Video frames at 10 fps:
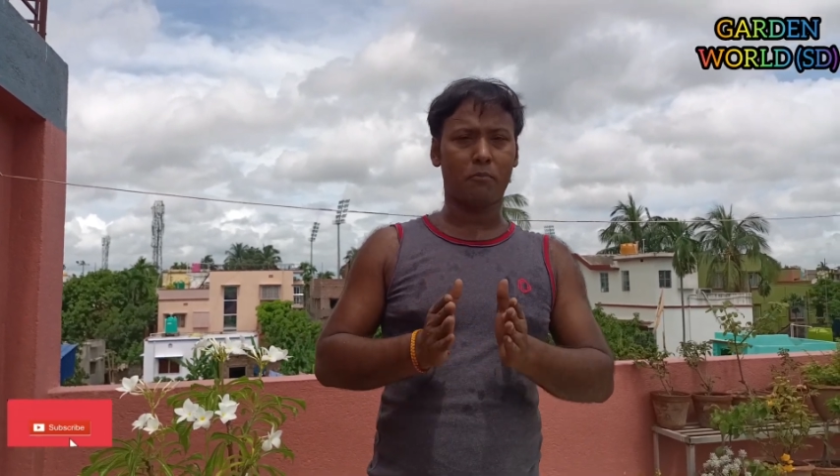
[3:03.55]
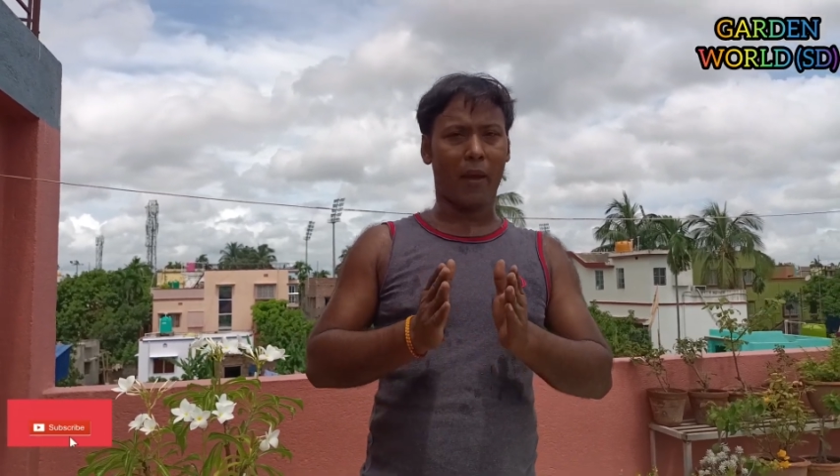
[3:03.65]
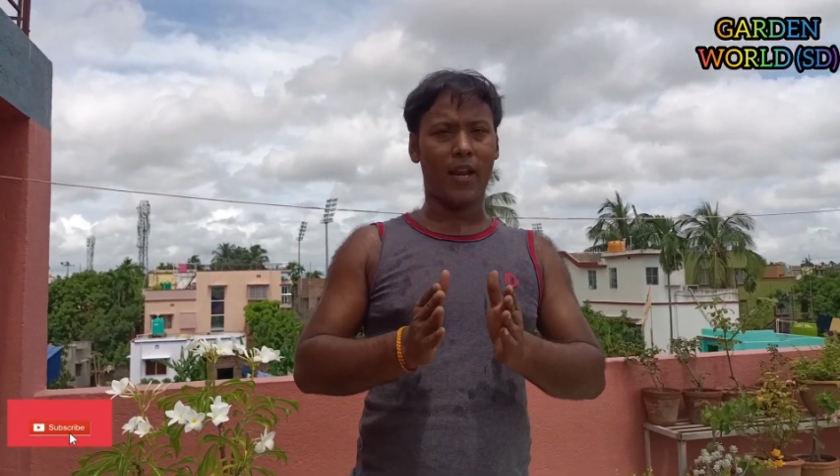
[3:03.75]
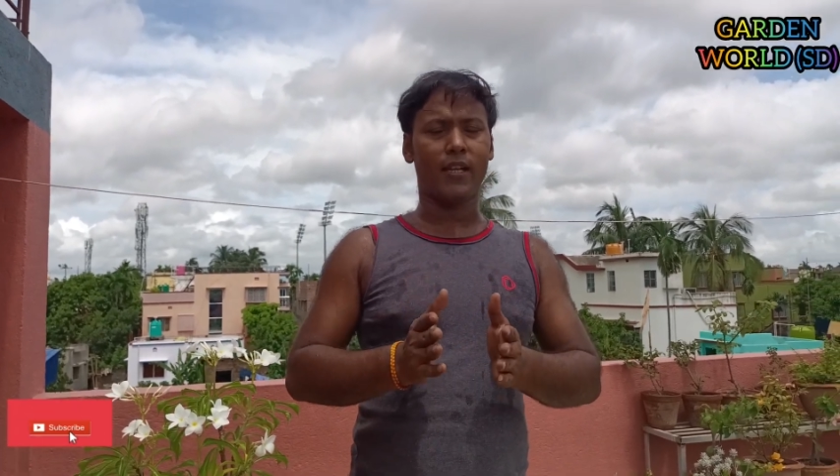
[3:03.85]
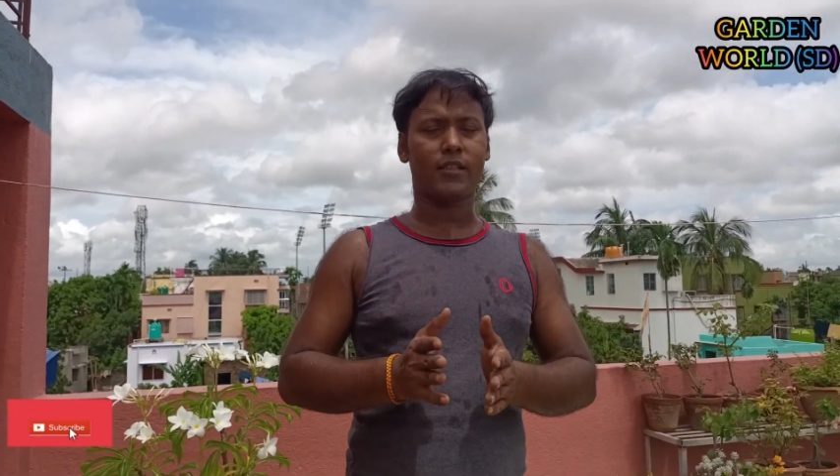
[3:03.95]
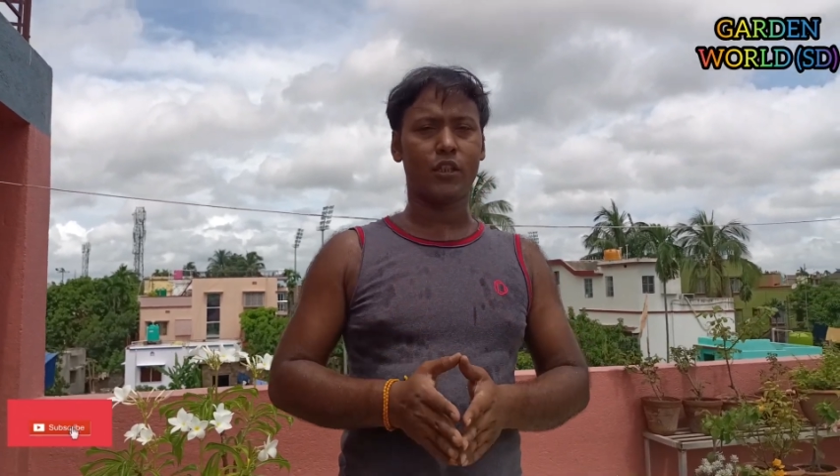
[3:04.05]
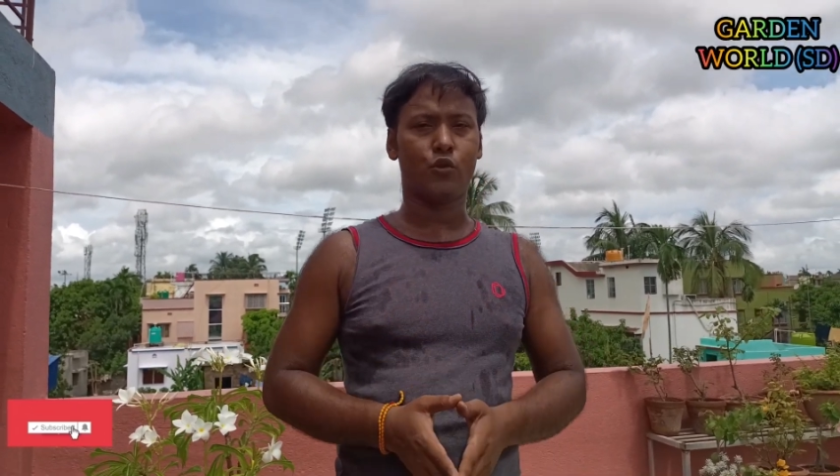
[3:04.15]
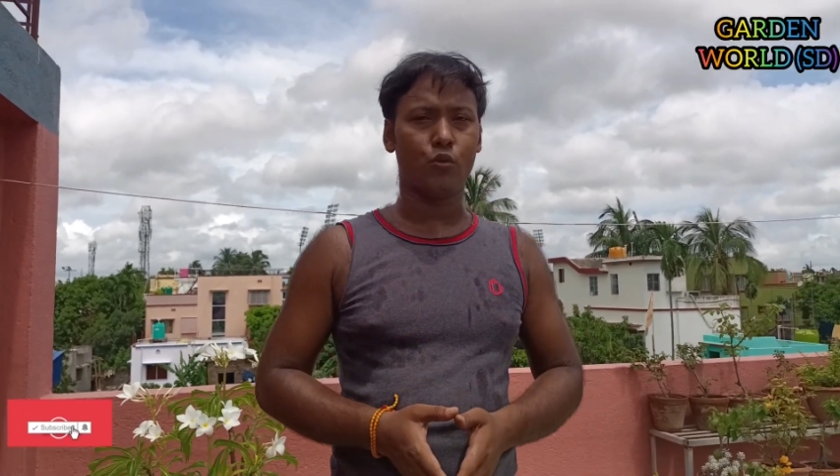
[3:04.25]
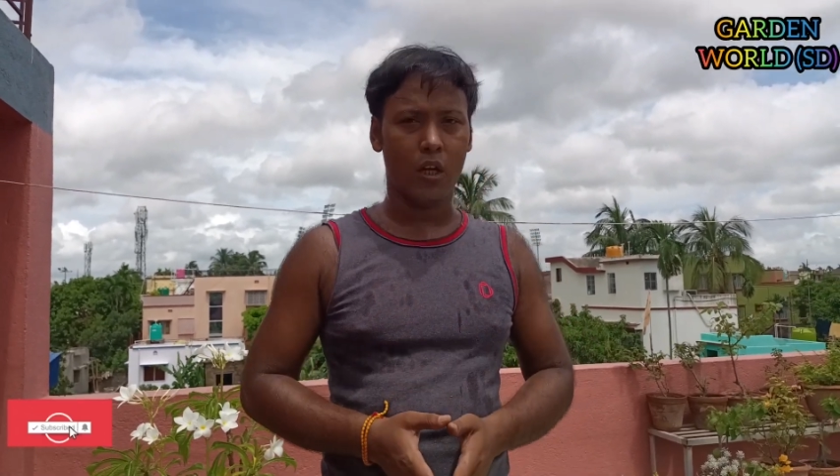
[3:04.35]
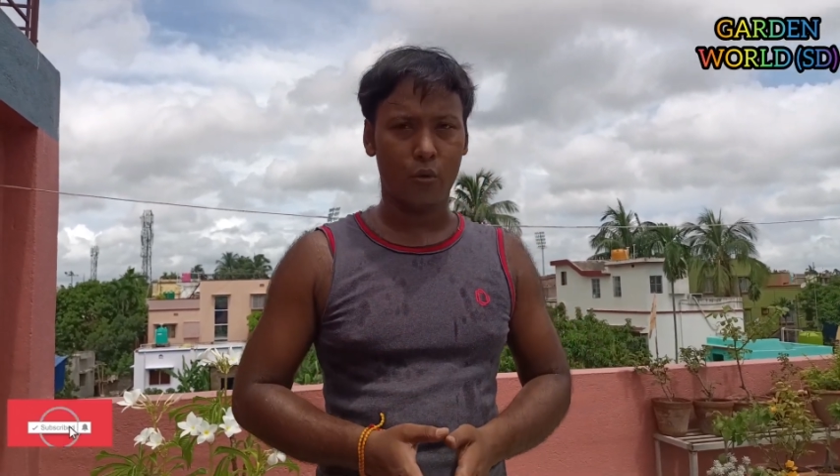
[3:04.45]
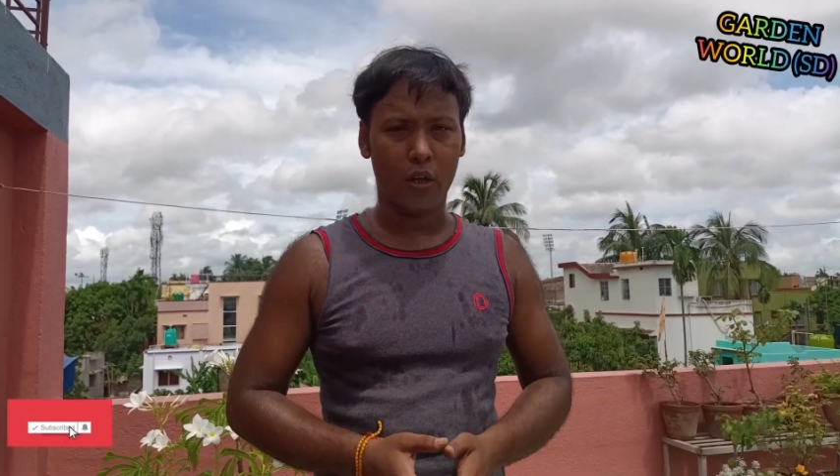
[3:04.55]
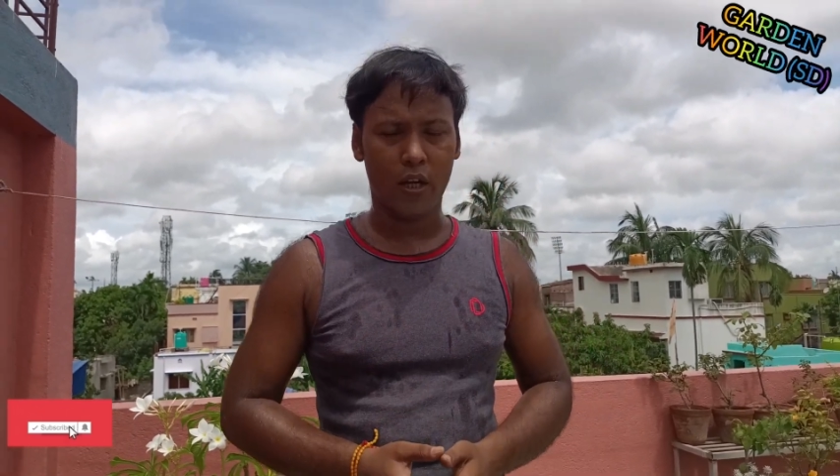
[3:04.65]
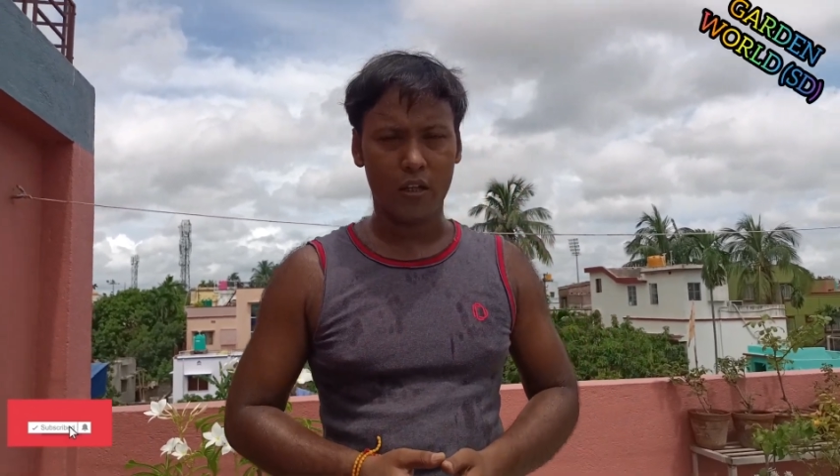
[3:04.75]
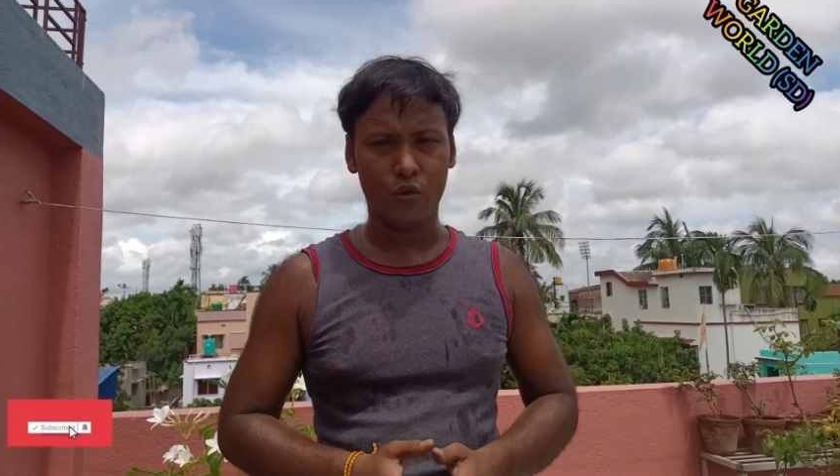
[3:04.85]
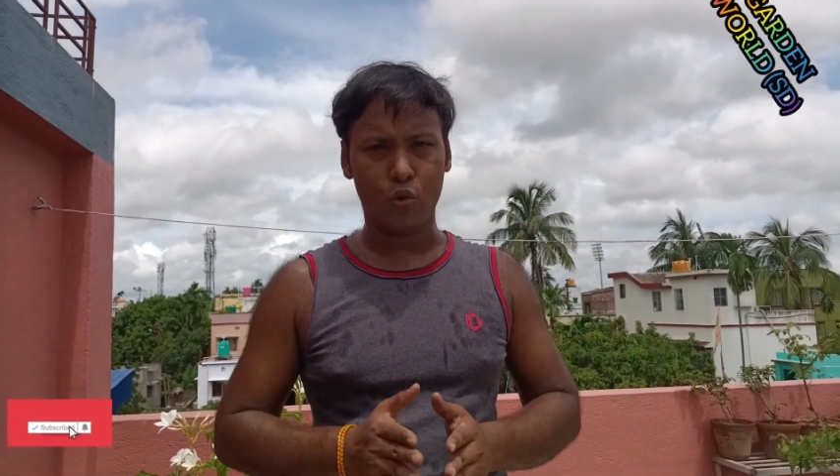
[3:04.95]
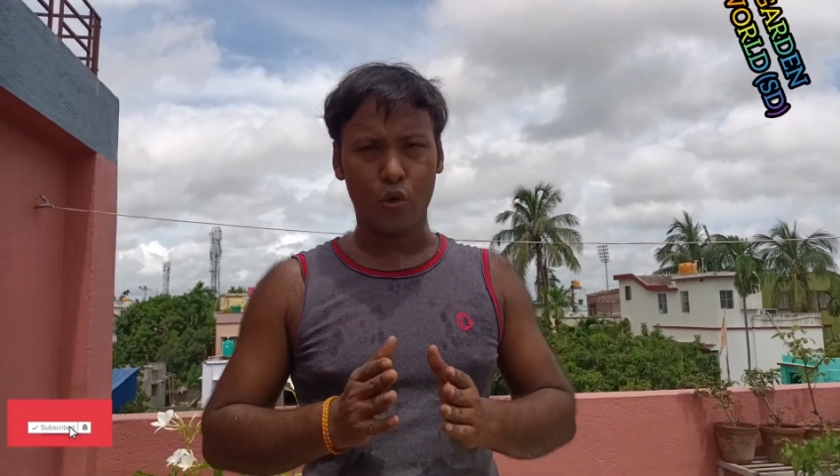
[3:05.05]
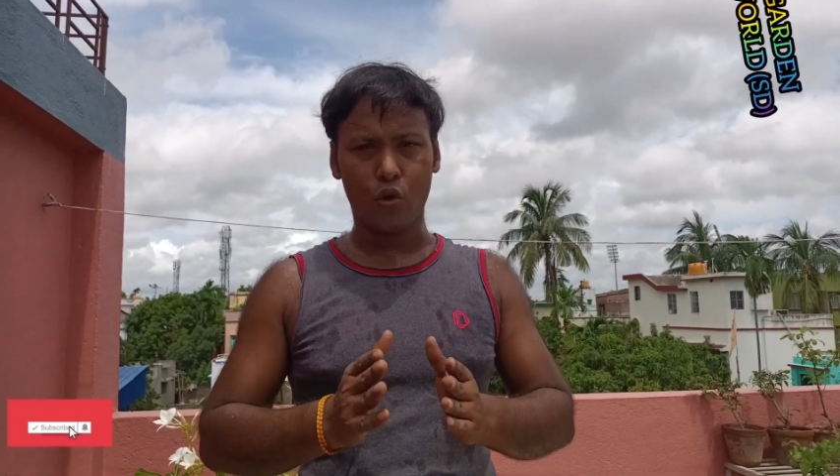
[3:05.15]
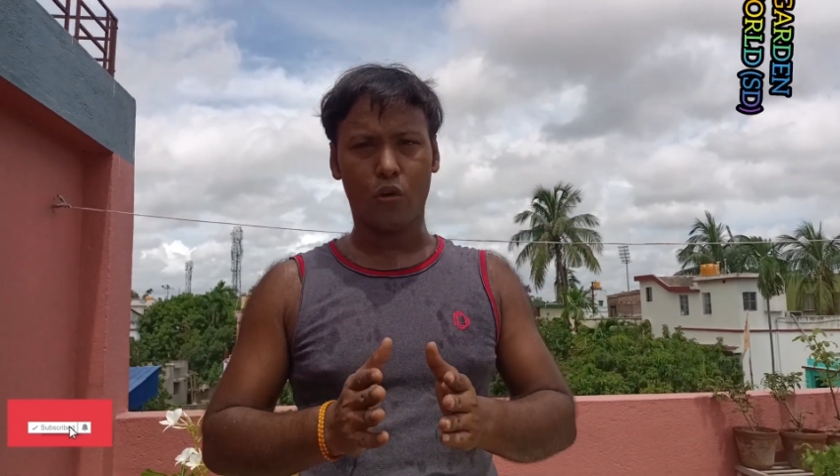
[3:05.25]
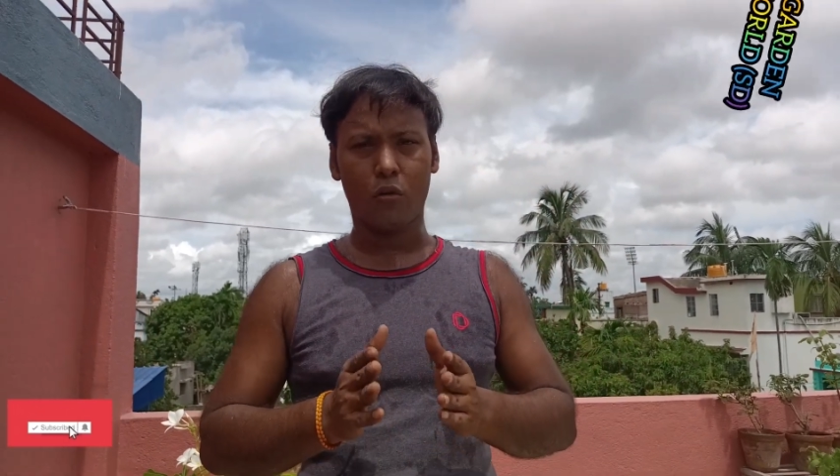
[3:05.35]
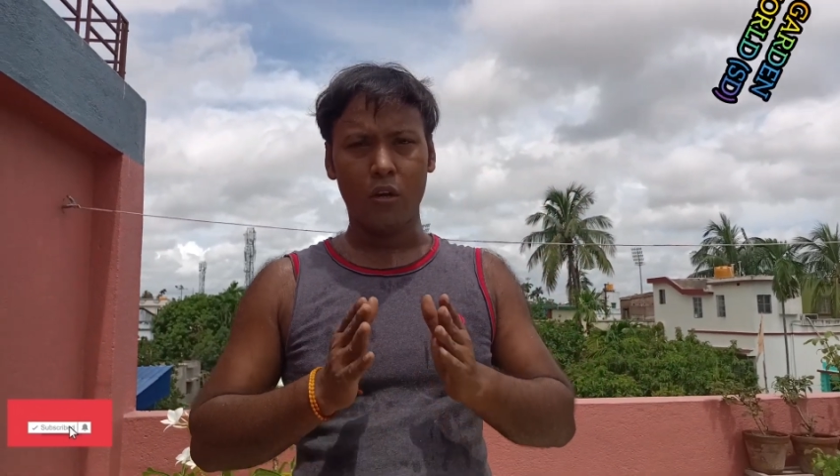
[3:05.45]
पहले से जुड़े हुए हैं जो
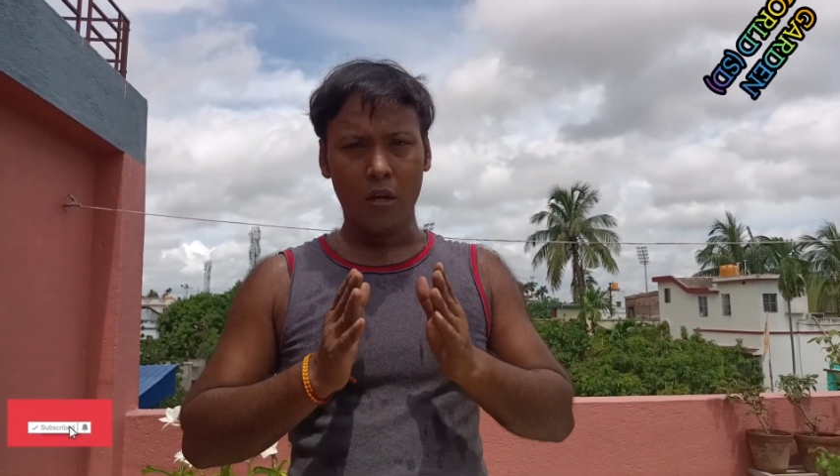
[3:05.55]
लोग